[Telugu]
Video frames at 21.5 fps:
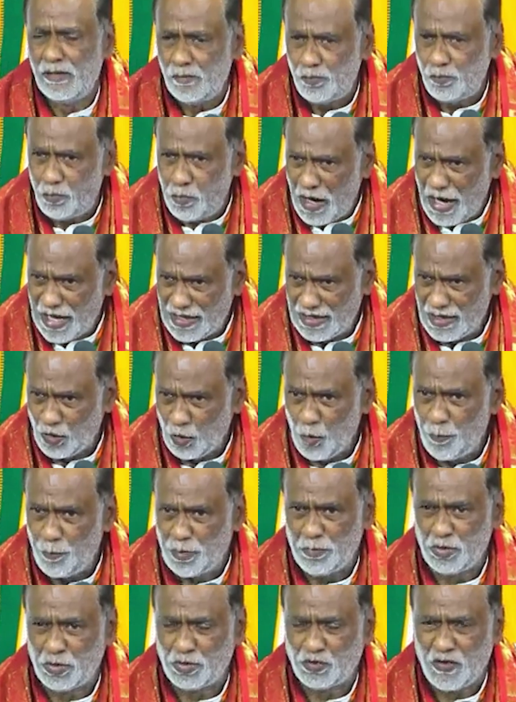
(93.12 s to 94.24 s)
పాలనకు
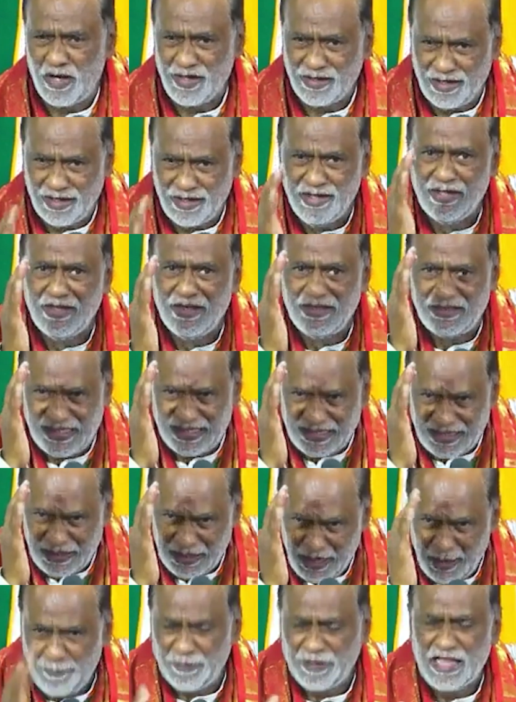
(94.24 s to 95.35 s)
ప్రభుత్వానికి
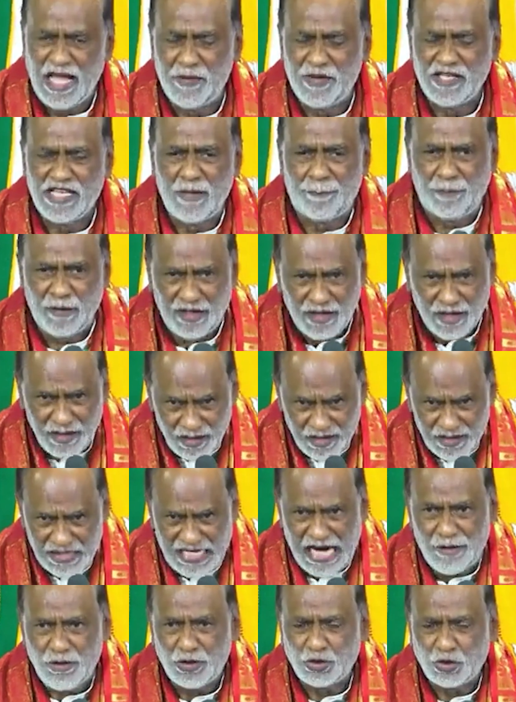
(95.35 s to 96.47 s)
తెరలేపుదామని చెప్పి
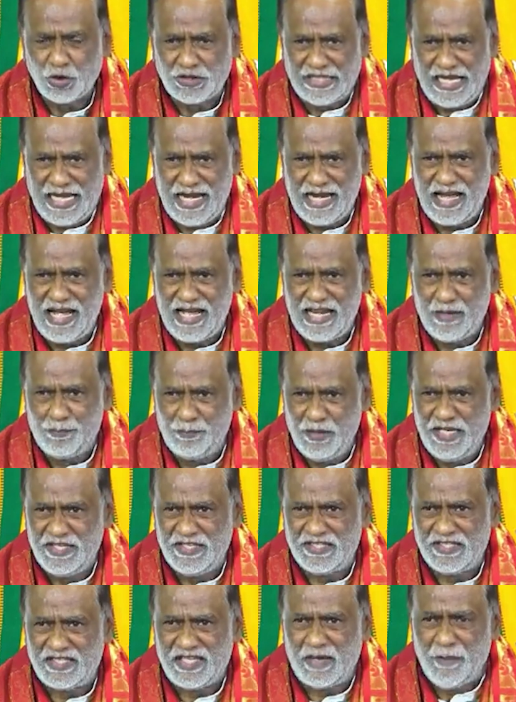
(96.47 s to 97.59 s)
యావత్తు తెలంగాణ
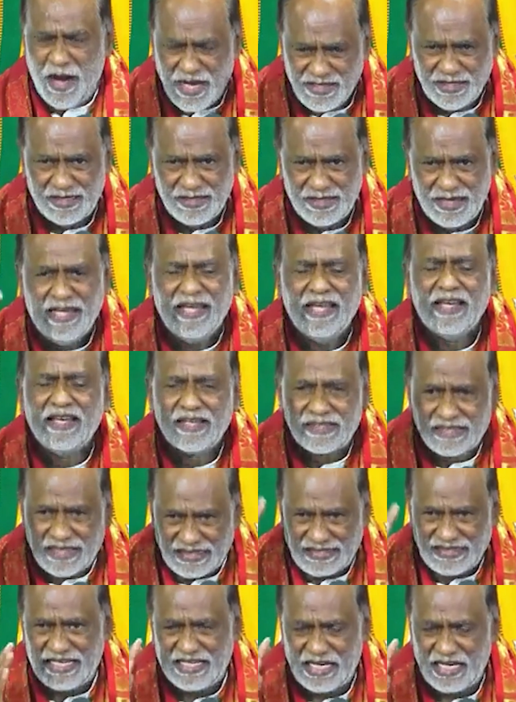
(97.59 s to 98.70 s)
బీసీ సమాజాన్ని
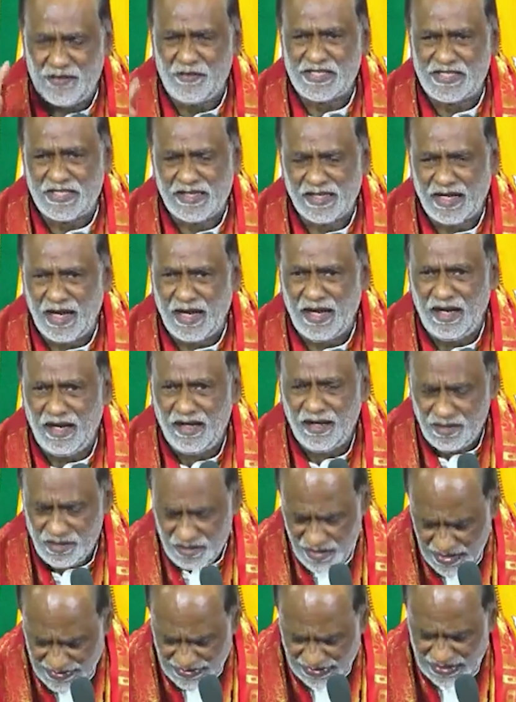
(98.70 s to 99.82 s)
కదిలి రావాల్సిందిగా
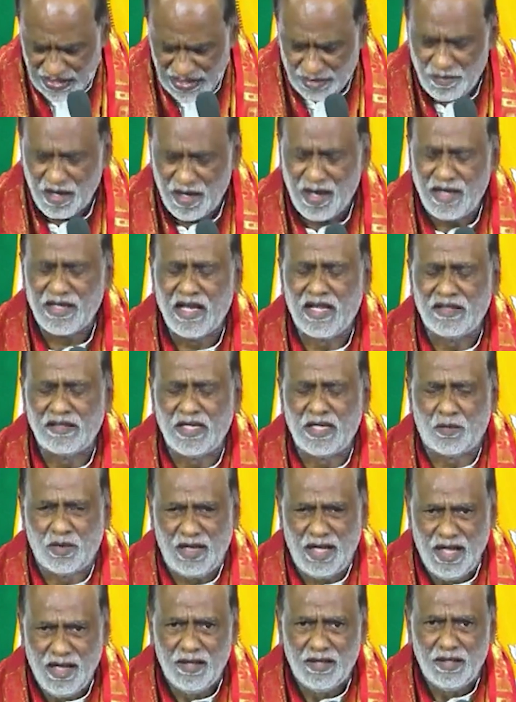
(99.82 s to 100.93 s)
ఈ సందర్భంగా నేను
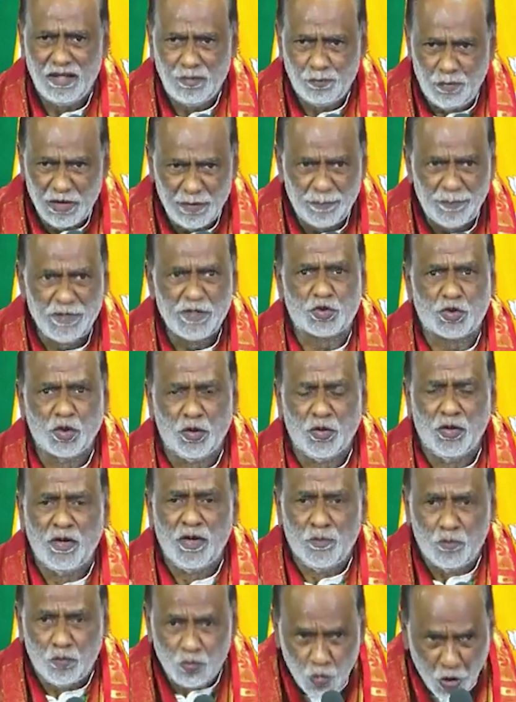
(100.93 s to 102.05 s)
కూడా పిలుపునిస్తూ
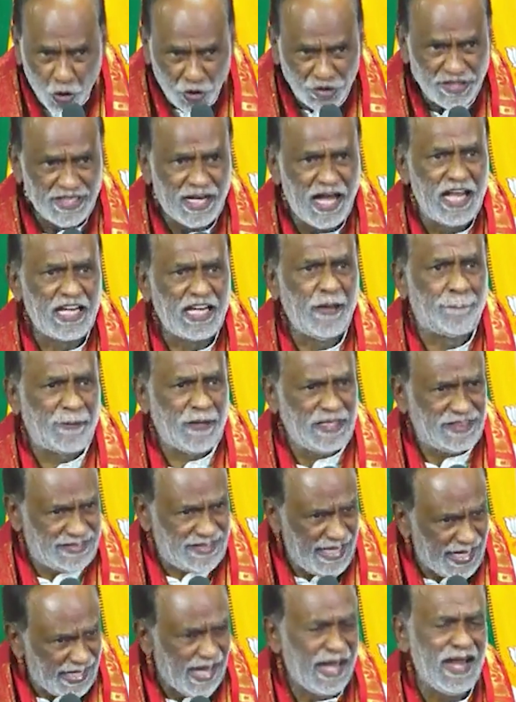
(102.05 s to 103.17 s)
మోదీ గారికి
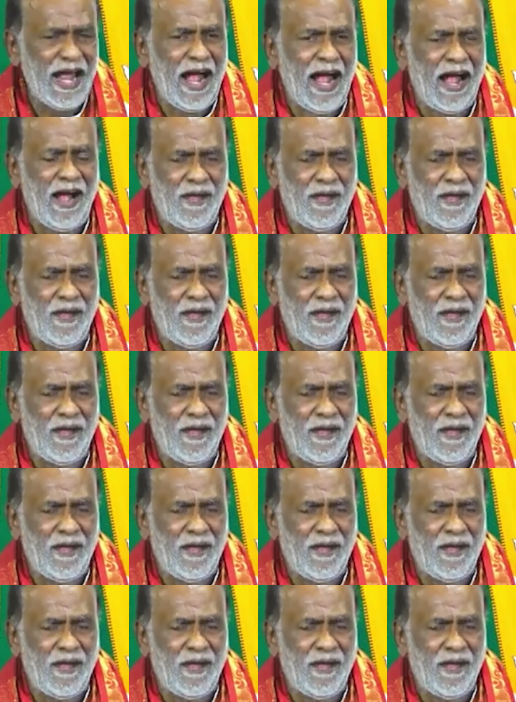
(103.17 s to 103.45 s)
ప్రత్యేకంగా